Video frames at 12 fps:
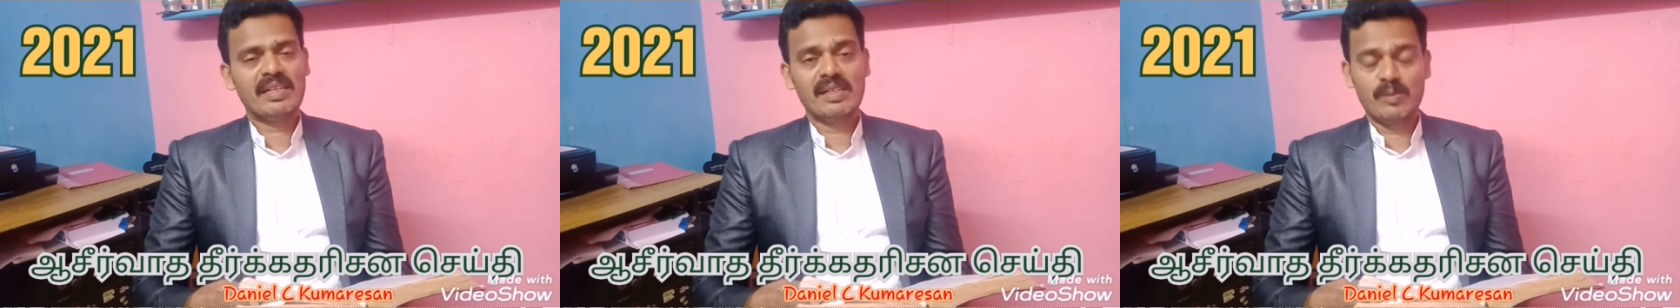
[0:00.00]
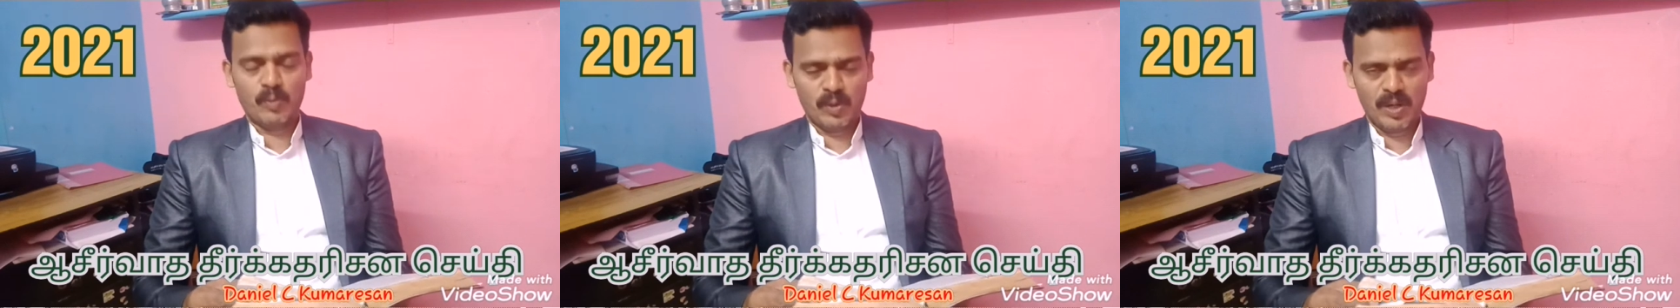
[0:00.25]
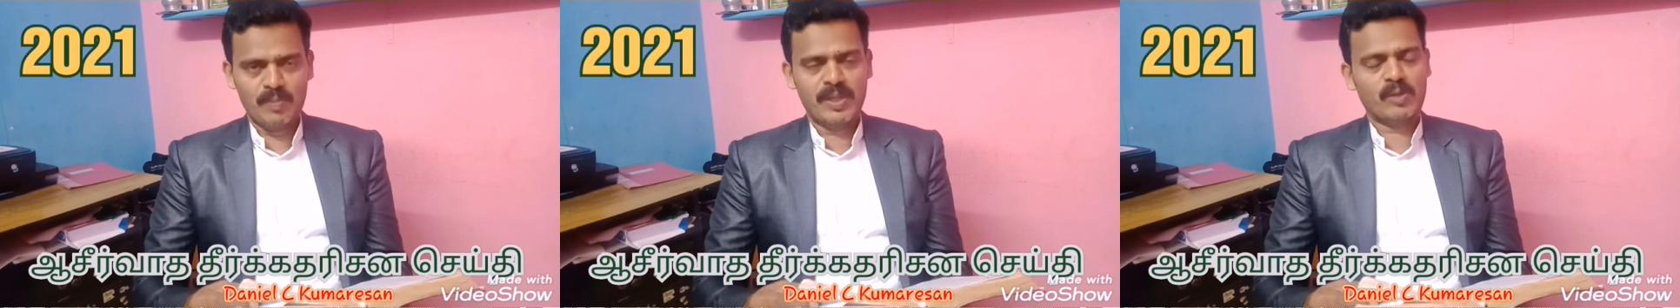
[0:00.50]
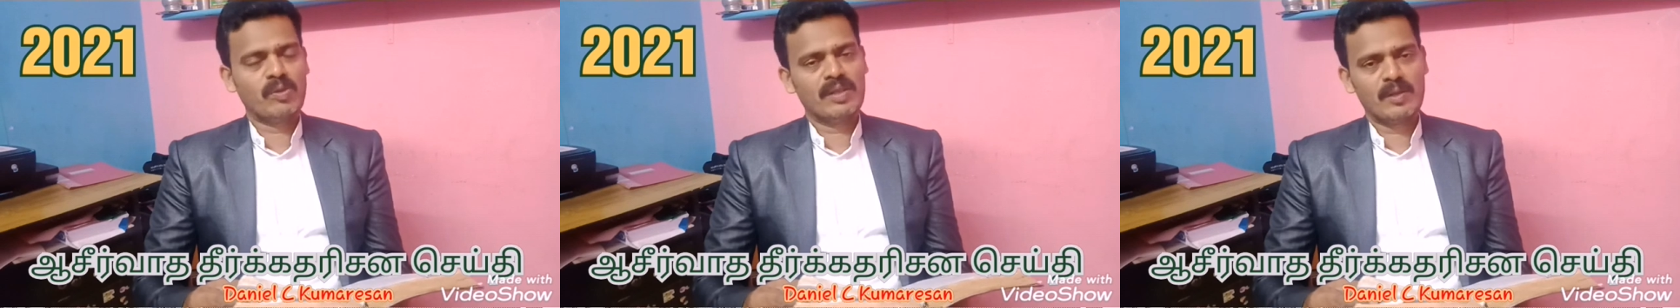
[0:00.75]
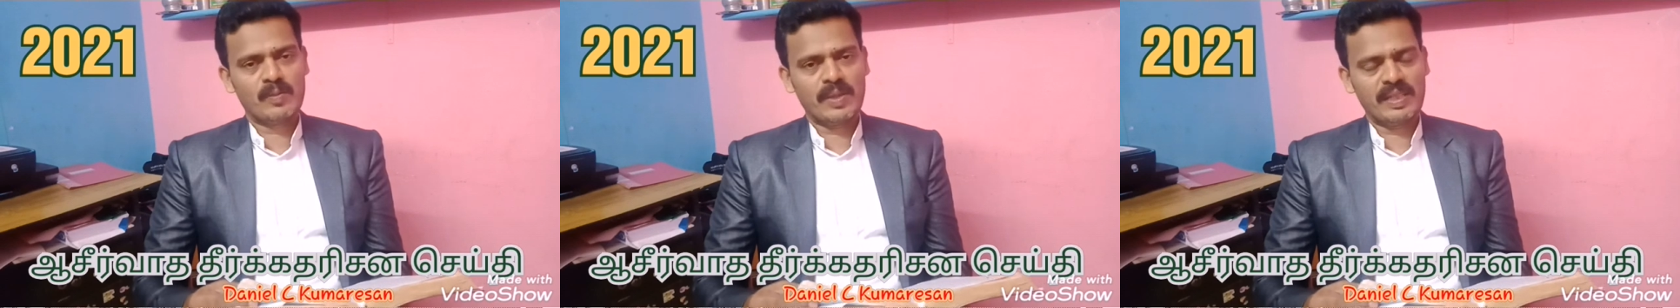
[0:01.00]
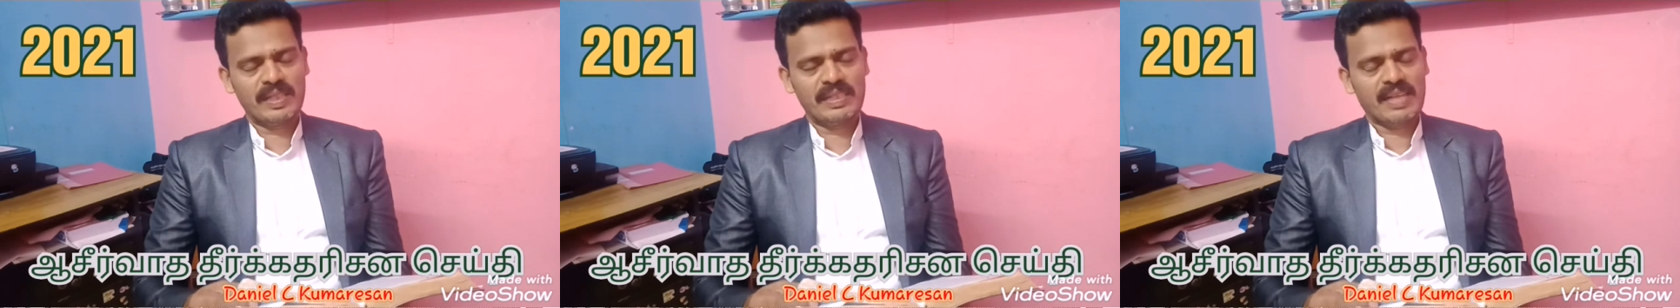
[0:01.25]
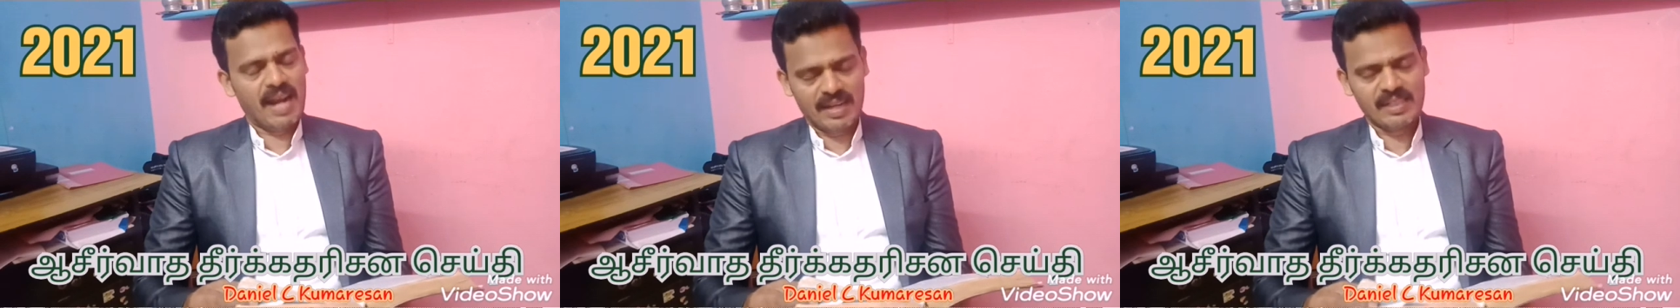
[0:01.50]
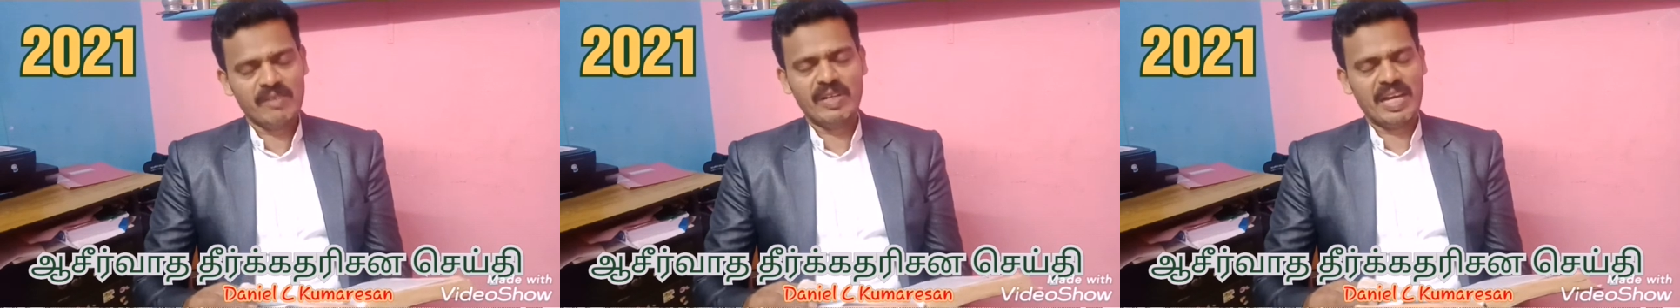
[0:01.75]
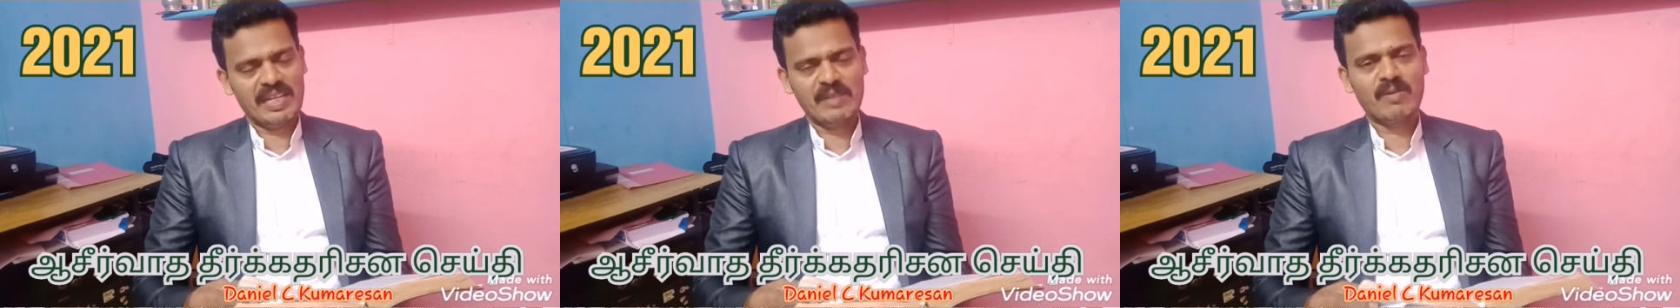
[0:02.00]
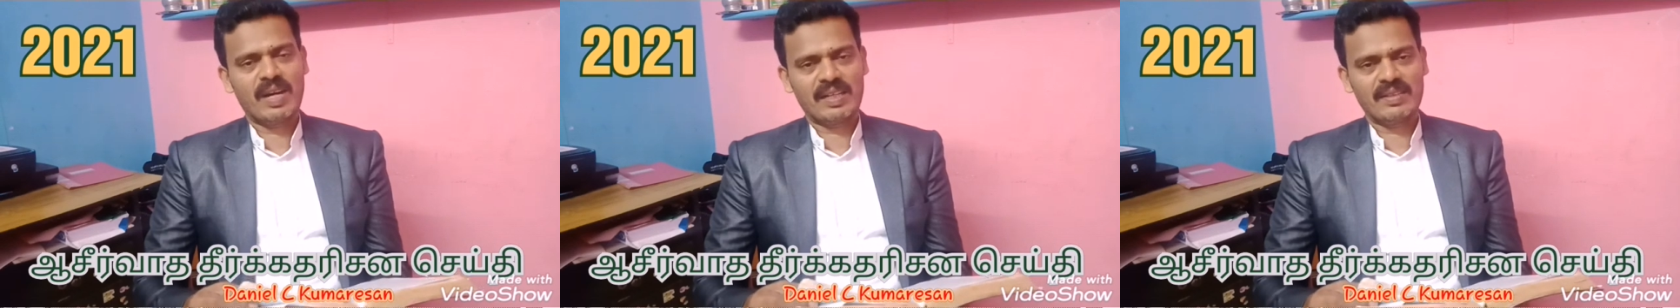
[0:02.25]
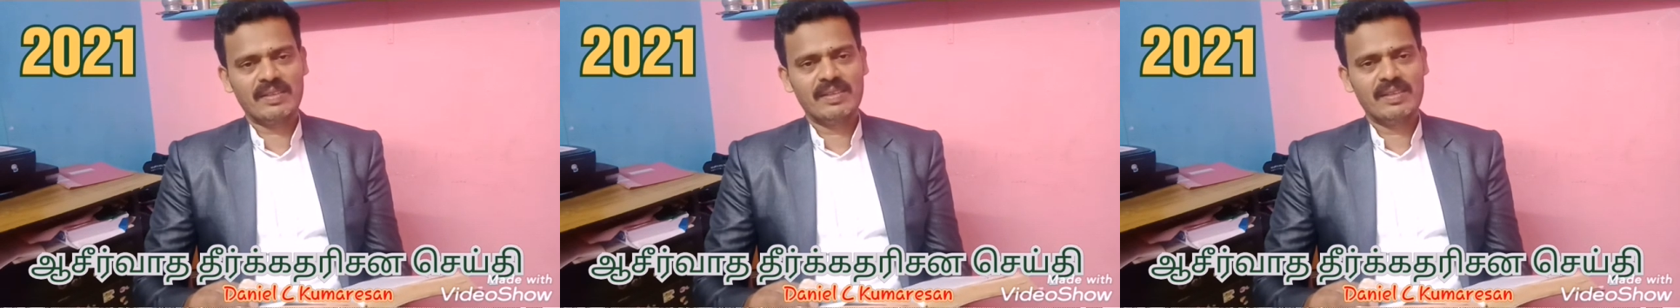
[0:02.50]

நீங்கள் புலம்பிக் கொண்டிருப்பதை ஆண்டவர் அறிவார்